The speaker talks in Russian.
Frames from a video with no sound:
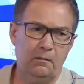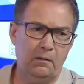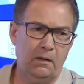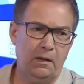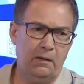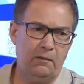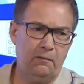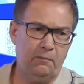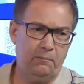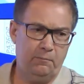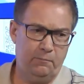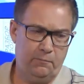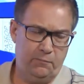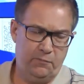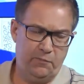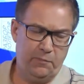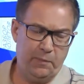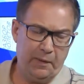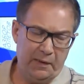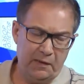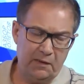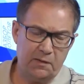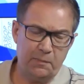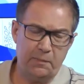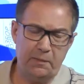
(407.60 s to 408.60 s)
я, в
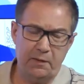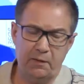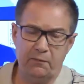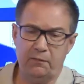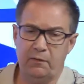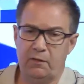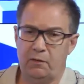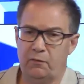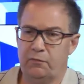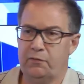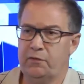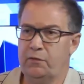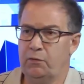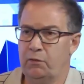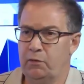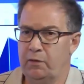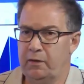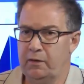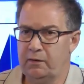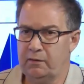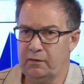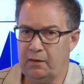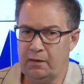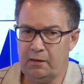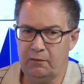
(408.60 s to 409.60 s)
принципе, не верю в
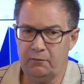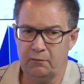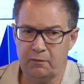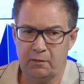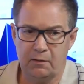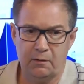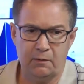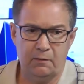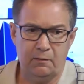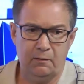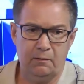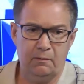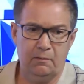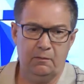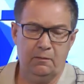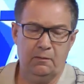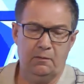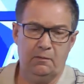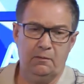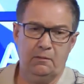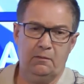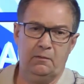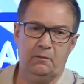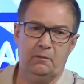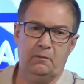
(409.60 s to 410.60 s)
теории заговора.
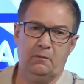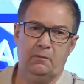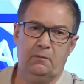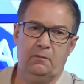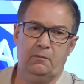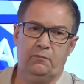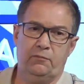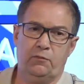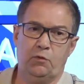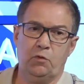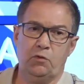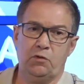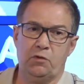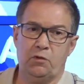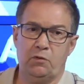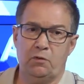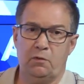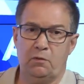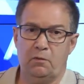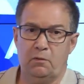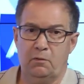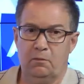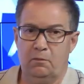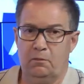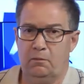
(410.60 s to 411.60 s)
Э, в то,
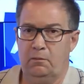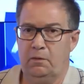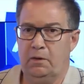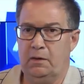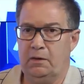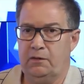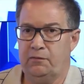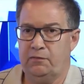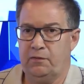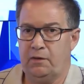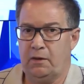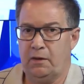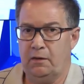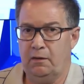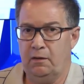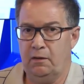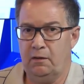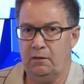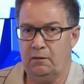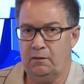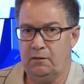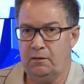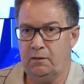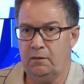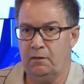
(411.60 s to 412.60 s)
что есть в
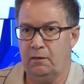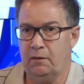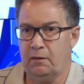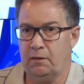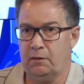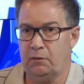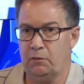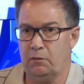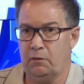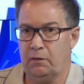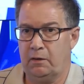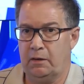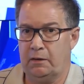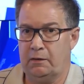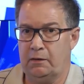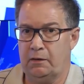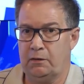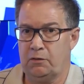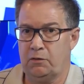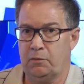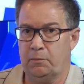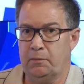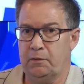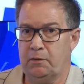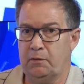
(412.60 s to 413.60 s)
стране силы, которые хотят,
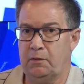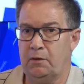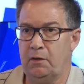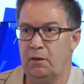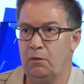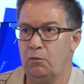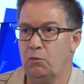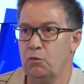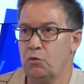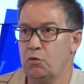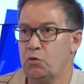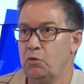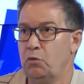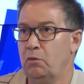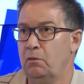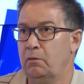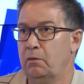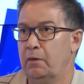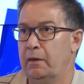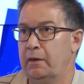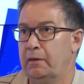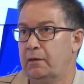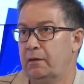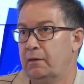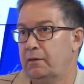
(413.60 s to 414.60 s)
чтобы Натаньягу ушел,
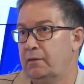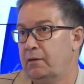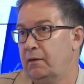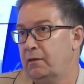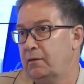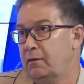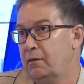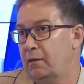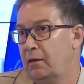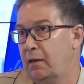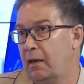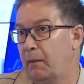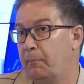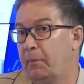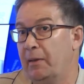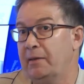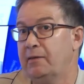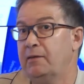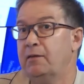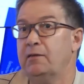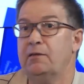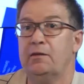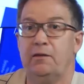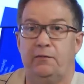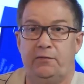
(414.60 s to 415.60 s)
это, естественно,
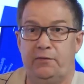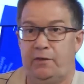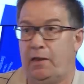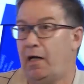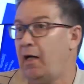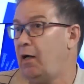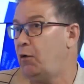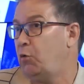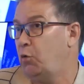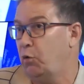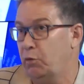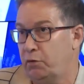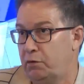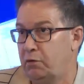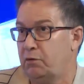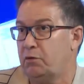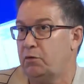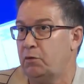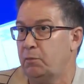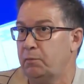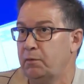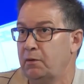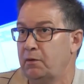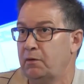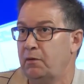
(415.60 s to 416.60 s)
оппозиция вся хочет,
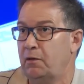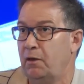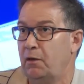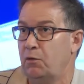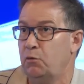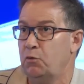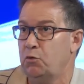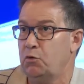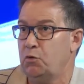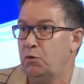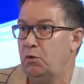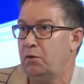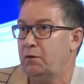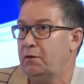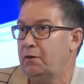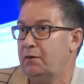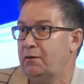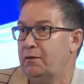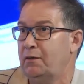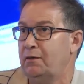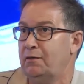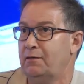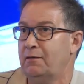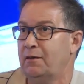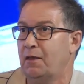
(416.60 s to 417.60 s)
чтобы Натаньягу ушел. Это,
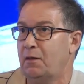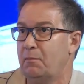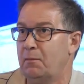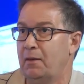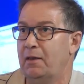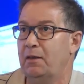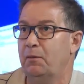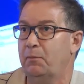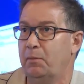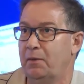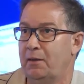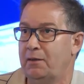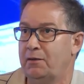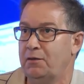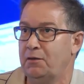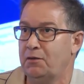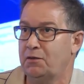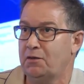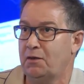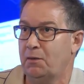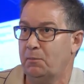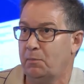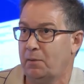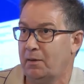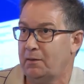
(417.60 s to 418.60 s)
естественно, нормальный
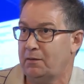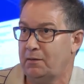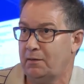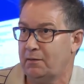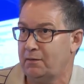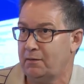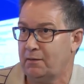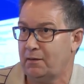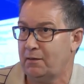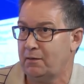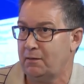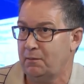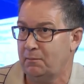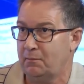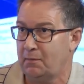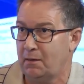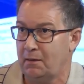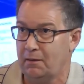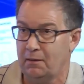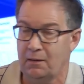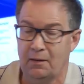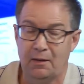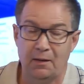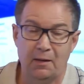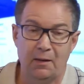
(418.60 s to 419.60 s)
политический процесс, скажем так.
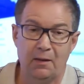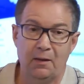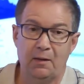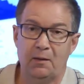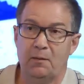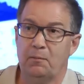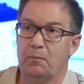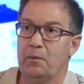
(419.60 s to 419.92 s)
Ну, я думаю, что